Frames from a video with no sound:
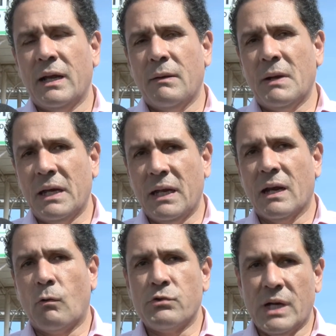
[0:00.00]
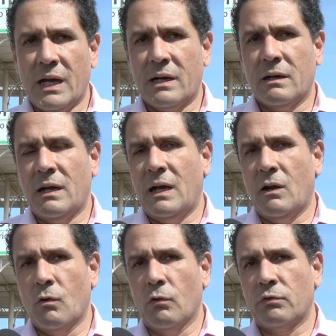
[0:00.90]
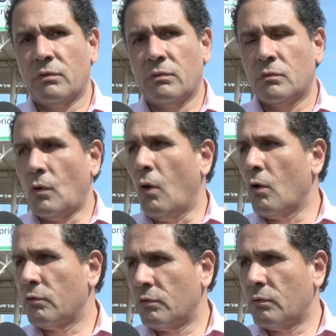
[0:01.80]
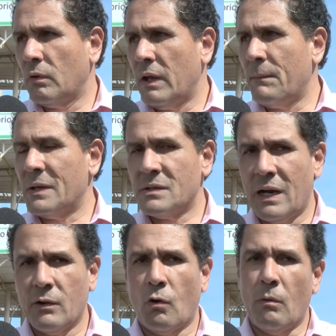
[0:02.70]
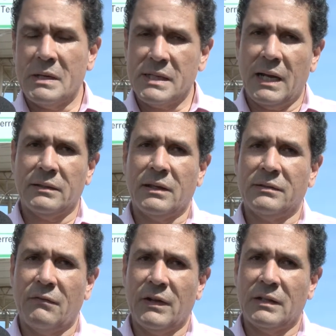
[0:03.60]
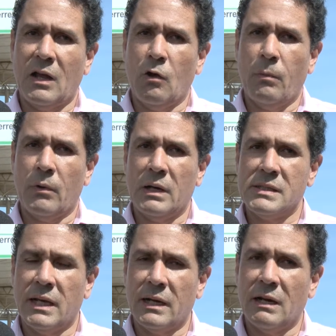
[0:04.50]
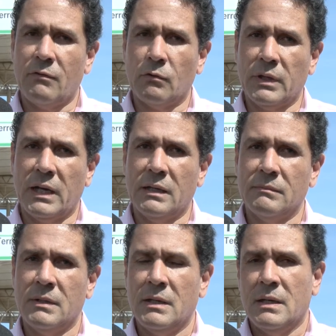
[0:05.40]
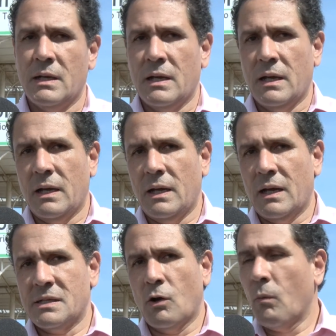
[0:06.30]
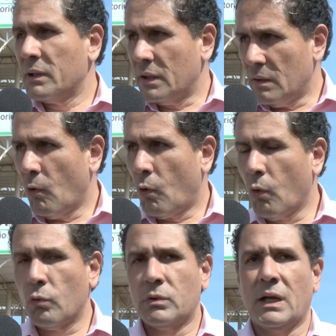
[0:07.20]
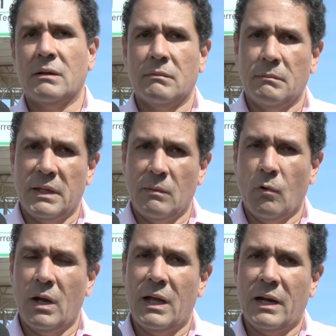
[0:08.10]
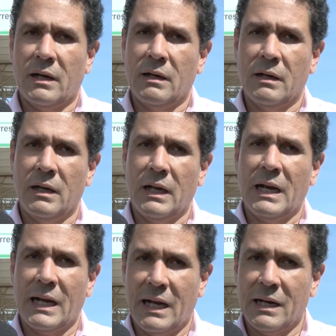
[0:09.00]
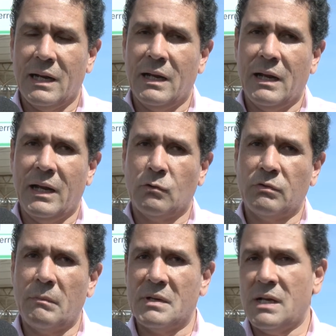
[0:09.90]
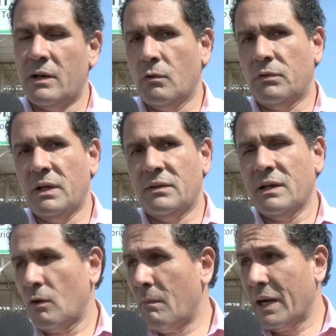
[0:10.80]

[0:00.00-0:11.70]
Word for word: de venir a escuchar a los, todos los empresarios, comerciantes afectados por el cierre de la frontera, eh, así como atendimos Cúcuta, vinimos a darle la cara a estos empresarios y salieron